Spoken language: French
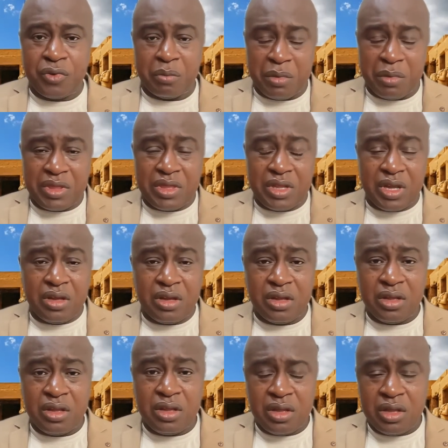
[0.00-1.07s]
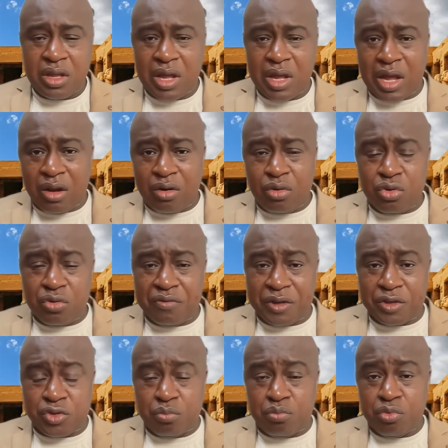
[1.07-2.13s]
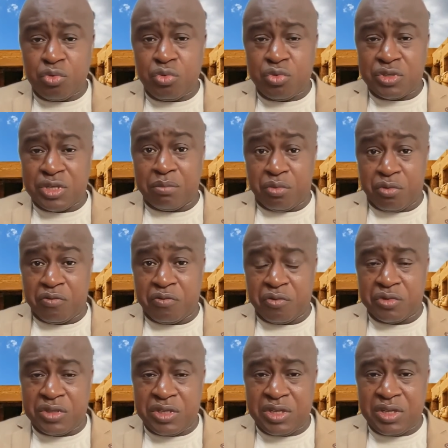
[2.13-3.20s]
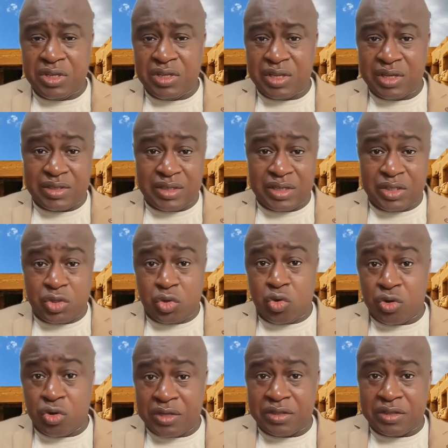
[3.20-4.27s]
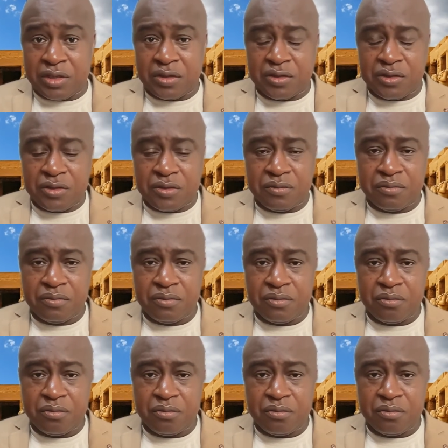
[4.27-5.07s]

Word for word: Maintenant, allons de façon plus approfondie dans cette connaissance.